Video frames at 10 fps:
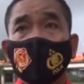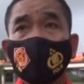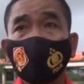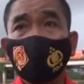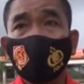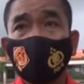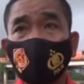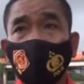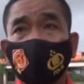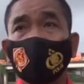untuk
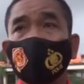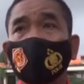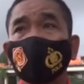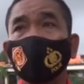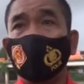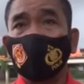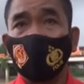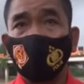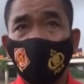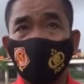tetap uh,
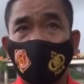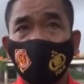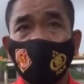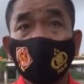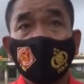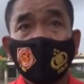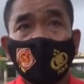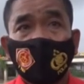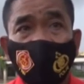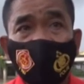meningkatkan kewaspadaan,
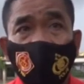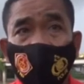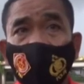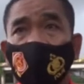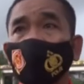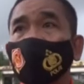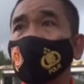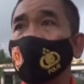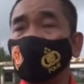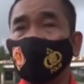tidak
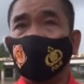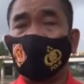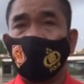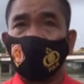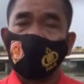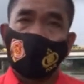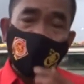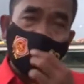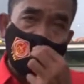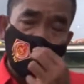melakukan aktivitas
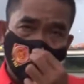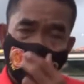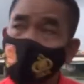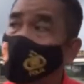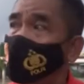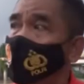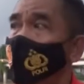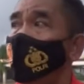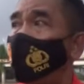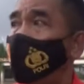baik menyeberang
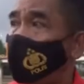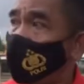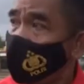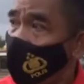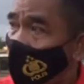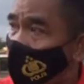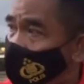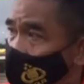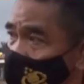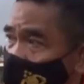maupun
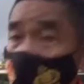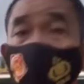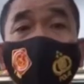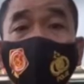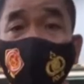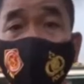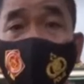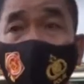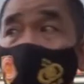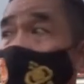melakukan
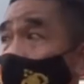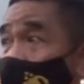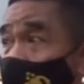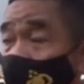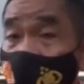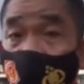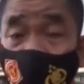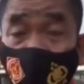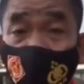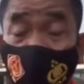pemancingan atau
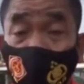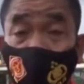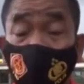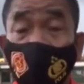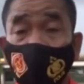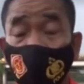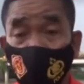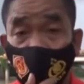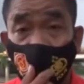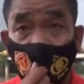kegiatan di sepanjang bantaran
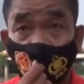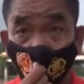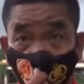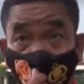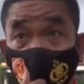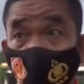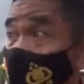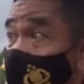sungai Jenek Berang